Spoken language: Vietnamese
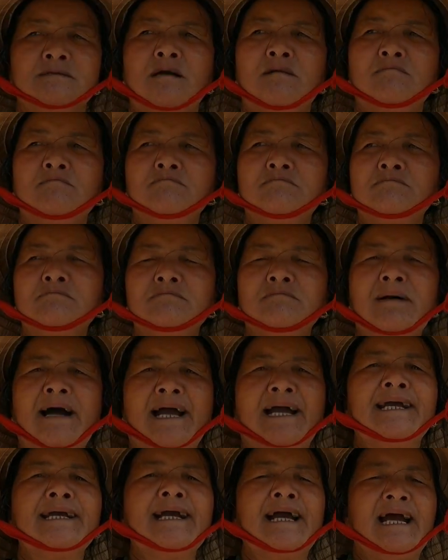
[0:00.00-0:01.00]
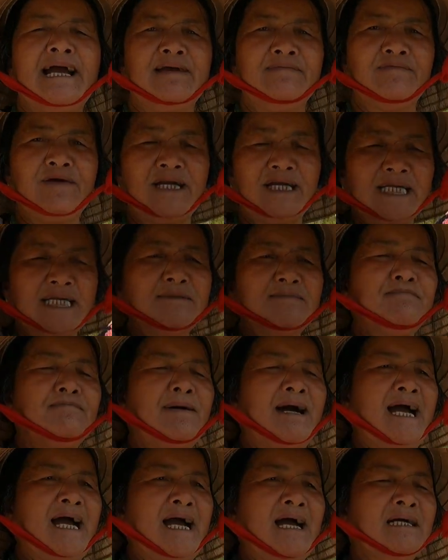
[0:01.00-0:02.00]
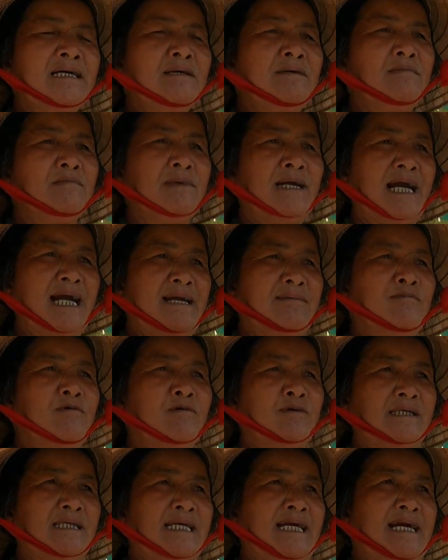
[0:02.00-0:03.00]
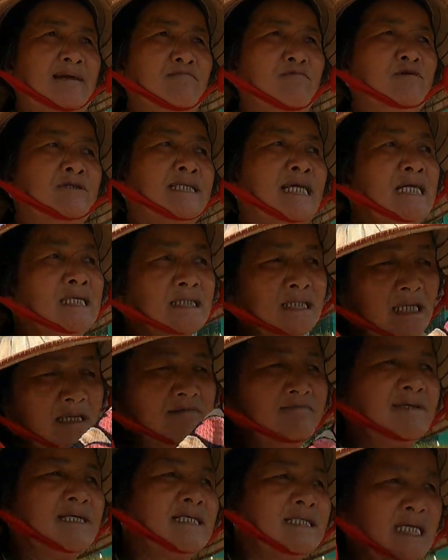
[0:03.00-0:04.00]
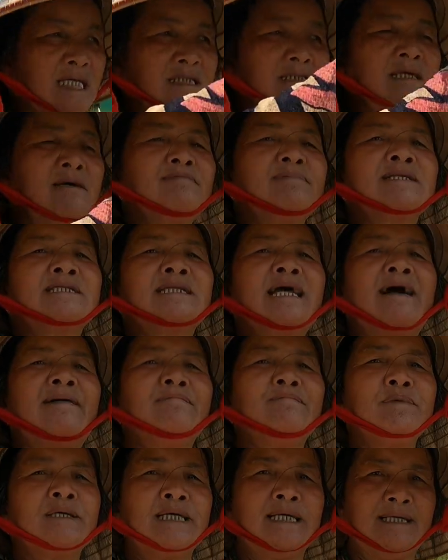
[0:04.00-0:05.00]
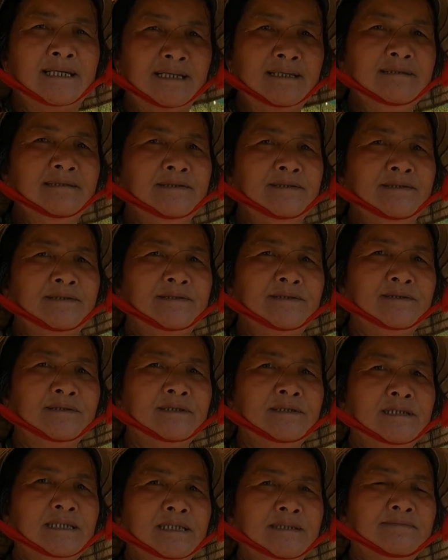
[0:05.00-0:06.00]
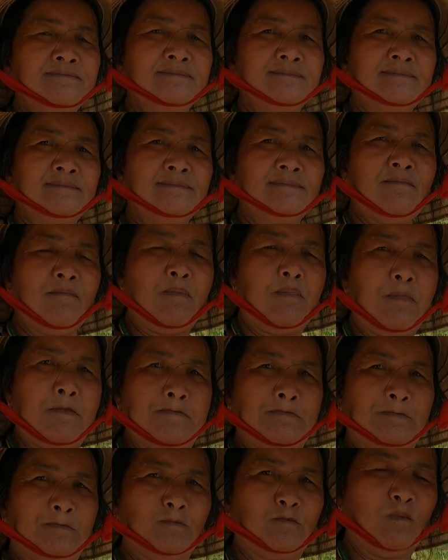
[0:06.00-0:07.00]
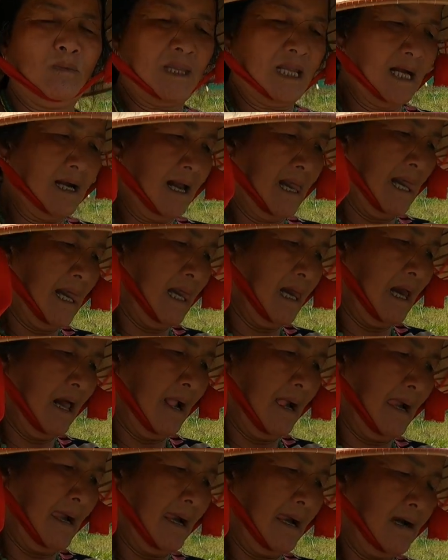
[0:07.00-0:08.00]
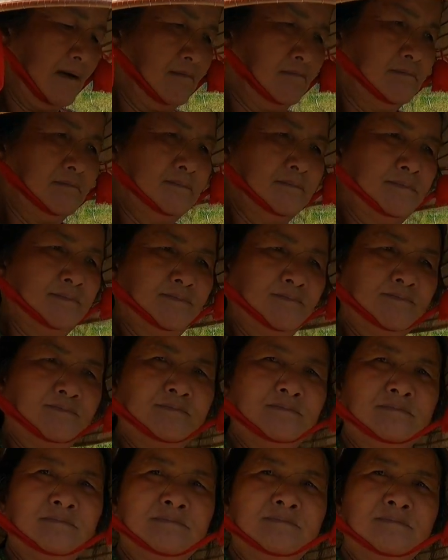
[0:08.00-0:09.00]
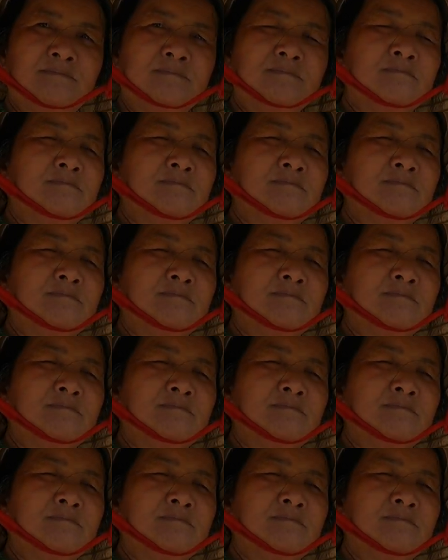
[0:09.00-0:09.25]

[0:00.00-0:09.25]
kinh trong bảy ngày phải lên mã ờ, ngày một ngày một sáng sớm đi sáng sớm đi thăm nghĩa đó ờ, mã thì con bò mã bò có chôn giống như người kinh không hay là khác